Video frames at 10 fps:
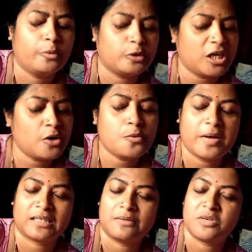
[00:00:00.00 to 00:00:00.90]
মোটেই খুব
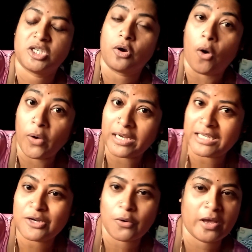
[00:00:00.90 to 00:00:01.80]
একটা বেশি
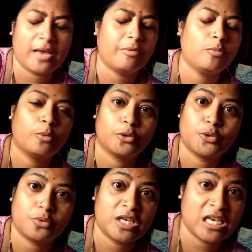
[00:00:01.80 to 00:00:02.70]
অয়েলি নয় এবং
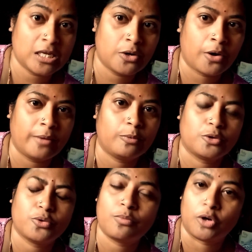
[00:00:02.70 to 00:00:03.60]
প্রচুর ঘি নয়
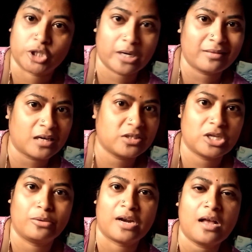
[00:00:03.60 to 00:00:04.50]
প্রচুর মশলাদার
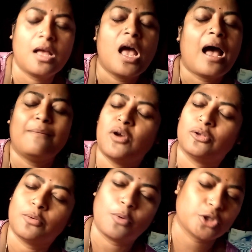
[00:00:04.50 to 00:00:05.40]
ছিল না আমি
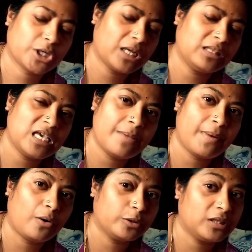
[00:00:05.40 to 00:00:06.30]
অত মশলা দিয়ে
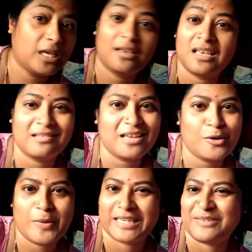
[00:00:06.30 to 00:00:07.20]
বা অত ঘি
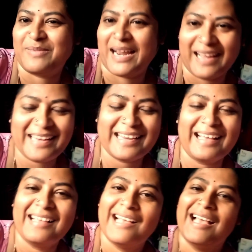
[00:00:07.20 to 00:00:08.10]
দিয়ে খুব একটা বানাই
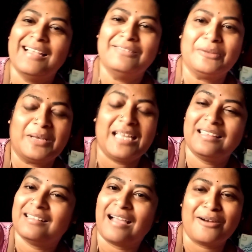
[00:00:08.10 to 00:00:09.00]
না তো
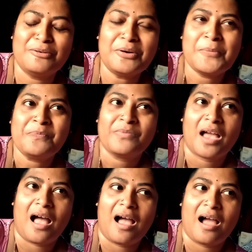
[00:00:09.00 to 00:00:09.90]
খেতে দারুণ
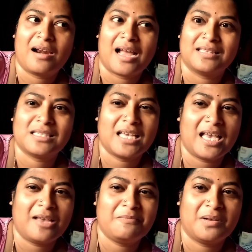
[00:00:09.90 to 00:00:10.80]
আর
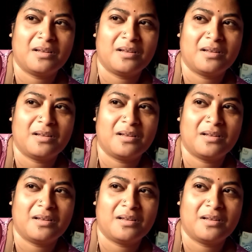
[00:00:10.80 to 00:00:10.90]
আজকে